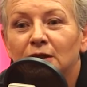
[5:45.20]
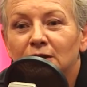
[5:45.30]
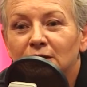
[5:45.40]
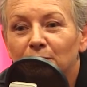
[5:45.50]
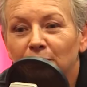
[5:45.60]

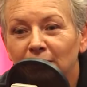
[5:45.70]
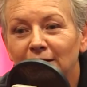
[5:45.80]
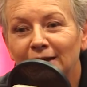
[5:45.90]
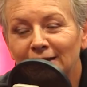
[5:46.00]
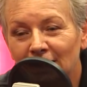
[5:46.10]
żeby
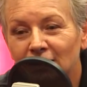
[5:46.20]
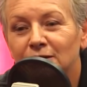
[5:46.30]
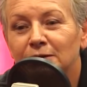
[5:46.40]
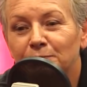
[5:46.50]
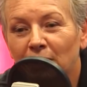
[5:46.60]

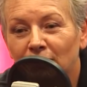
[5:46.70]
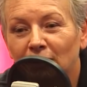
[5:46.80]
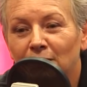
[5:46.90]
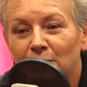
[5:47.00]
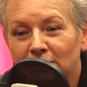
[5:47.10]
jednakże sprawy
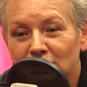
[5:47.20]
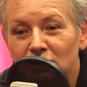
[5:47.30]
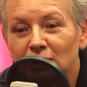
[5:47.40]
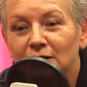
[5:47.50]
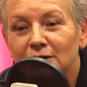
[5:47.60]

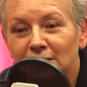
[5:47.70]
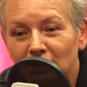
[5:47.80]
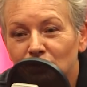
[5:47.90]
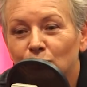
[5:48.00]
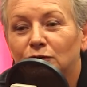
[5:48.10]
klimatyczne
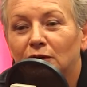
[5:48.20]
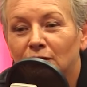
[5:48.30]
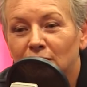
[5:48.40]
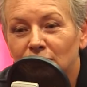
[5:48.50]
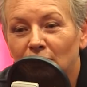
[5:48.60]
zaczęły
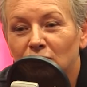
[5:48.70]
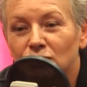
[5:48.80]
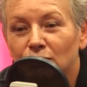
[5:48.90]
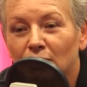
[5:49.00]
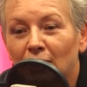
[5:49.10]
odgrywać
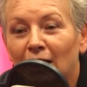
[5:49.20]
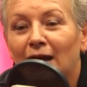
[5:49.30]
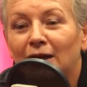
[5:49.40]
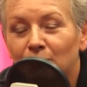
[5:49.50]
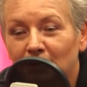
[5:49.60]
większą rolę,
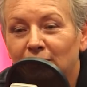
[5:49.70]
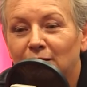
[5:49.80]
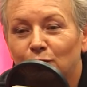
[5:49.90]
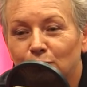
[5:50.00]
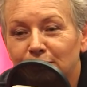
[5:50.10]
alimenty
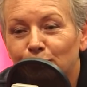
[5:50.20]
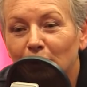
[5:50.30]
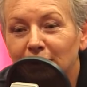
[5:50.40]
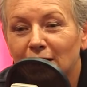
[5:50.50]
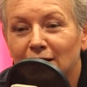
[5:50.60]
były
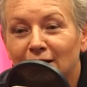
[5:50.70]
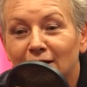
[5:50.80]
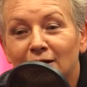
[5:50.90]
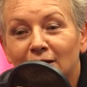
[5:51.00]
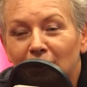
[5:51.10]
spłacane
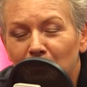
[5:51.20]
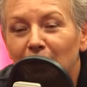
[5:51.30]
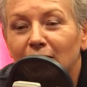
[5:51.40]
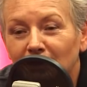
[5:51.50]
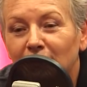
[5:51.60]
i
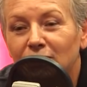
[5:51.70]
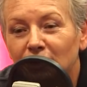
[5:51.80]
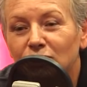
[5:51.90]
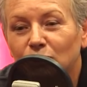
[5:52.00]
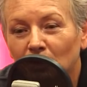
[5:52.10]
parę innych
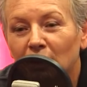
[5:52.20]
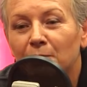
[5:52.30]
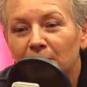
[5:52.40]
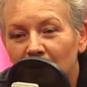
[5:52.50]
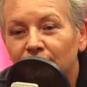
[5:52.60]
rzeczy, które
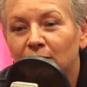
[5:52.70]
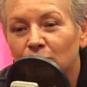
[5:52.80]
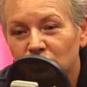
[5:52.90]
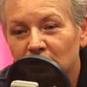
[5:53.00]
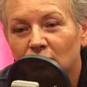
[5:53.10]
naprawdę
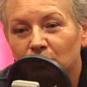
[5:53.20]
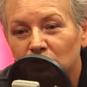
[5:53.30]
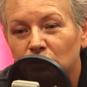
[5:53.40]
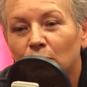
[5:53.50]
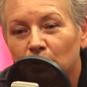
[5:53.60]
można
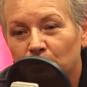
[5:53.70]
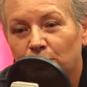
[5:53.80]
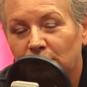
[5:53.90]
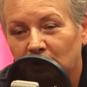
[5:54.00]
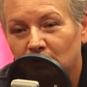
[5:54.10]
robić dobrą
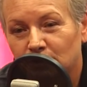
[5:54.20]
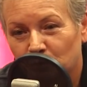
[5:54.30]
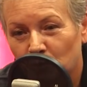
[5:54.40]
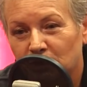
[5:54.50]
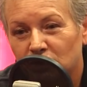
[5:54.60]
polityką
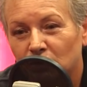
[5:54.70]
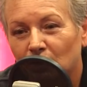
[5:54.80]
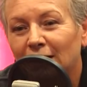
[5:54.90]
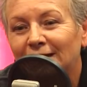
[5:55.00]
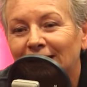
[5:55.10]
społeczną,
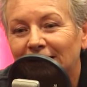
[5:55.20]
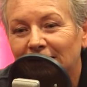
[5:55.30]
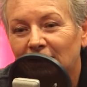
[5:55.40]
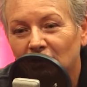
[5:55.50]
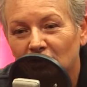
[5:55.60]
a nie
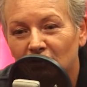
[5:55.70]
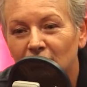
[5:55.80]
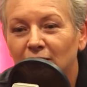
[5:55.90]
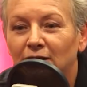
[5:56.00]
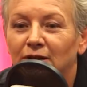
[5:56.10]
tylko
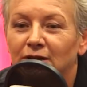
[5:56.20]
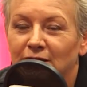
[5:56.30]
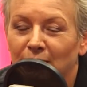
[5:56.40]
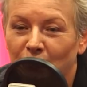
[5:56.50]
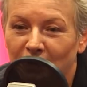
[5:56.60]

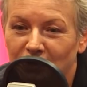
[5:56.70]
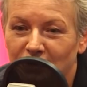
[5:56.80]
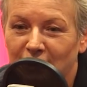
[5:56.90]
zajmować to się... To